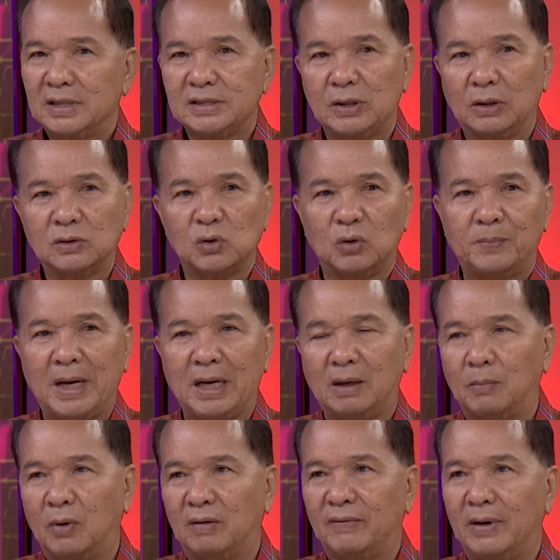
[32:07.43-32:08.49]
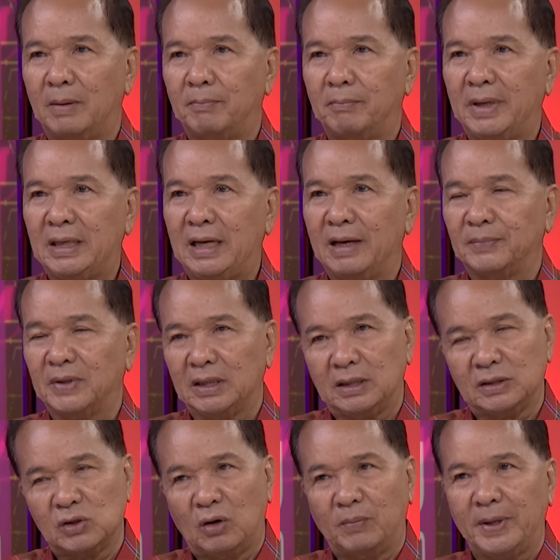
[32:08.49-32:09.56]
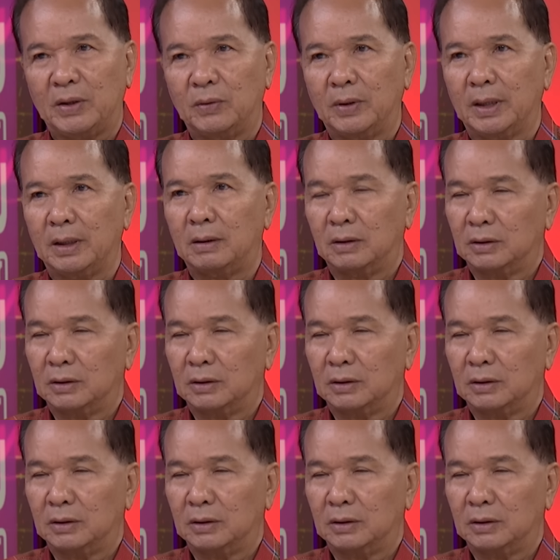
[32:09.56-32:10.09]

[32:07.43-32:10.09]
ถ้าเสียงส่วนมากเขาบอกว่าไม่แนบ112ไปด้ว